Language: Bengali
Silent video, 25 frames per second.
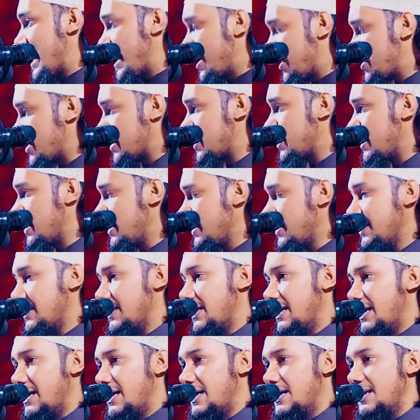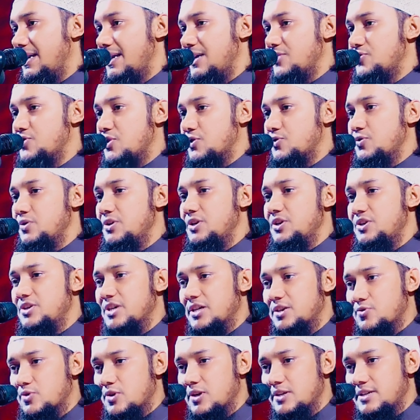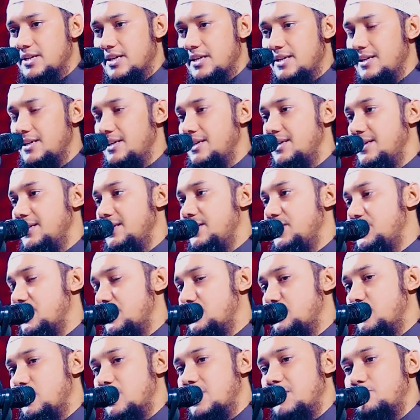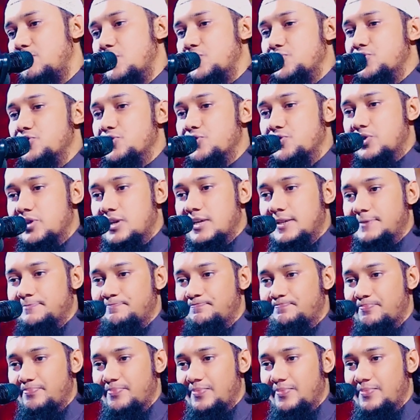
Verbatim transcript: একই সাথে আল্লাহ যত নিষেধ করেছেন নিষেধগুলোকে বর্জন করা